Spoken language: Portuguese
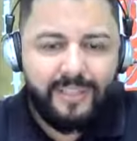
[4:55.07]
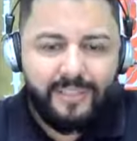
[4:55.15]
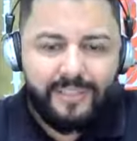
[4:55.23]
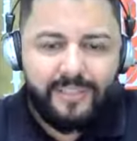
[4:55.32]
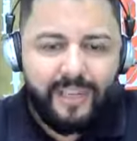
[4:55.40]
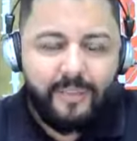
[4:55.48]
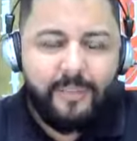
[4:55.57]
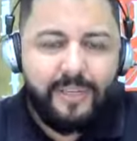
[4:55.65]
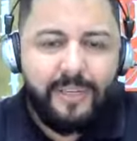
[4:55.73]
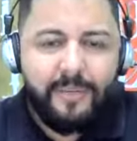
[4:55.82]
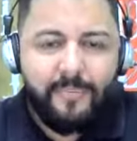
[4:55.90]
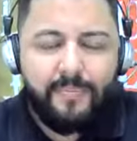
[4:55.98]

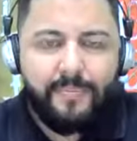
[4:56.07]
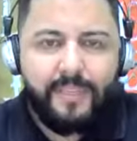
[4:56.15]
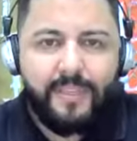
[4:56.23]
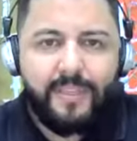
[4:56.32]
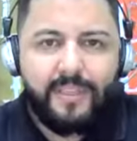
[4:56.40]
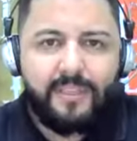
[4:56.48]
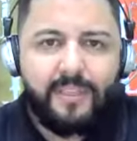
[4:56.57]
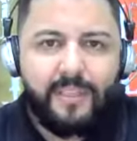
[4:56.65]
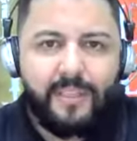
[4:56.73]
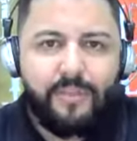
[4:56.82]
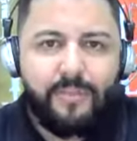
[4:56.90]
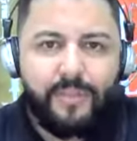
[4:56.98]
Getsemane
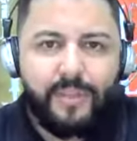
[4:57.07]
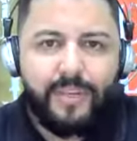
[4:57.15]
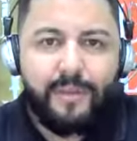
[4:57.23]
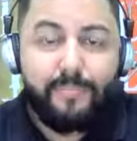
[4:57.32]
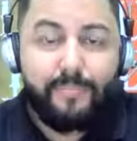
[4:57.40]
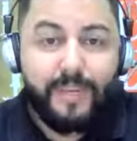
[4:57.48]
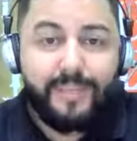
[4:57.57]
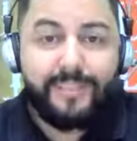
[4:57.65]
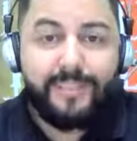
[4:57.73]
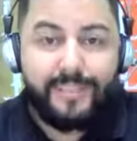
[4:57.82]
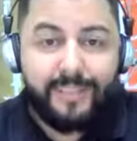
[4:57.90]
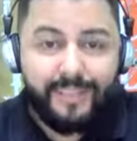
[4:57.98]
significa
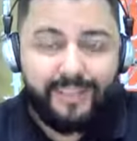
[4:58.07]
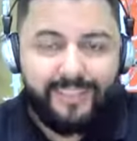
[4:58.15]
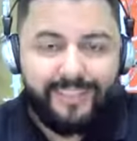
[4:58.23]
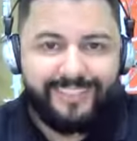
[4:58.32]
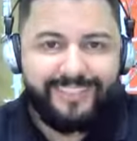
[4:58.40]
prensa.